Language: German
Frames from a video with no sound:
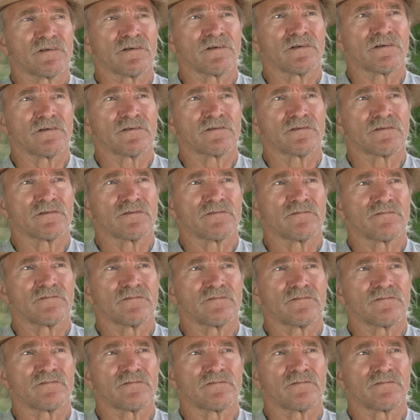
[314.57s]
Da
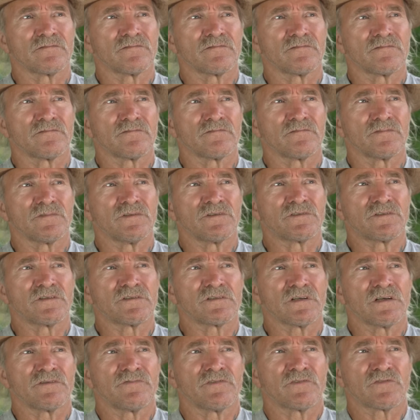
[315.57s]
ist
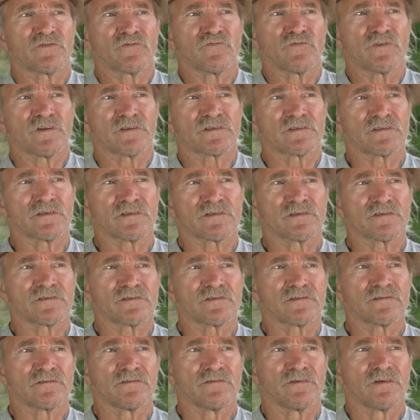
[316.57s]
es einfach so, dass
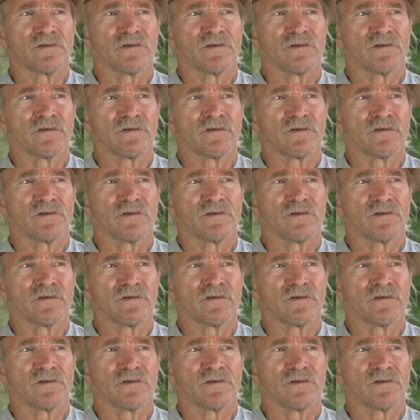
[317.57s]
das.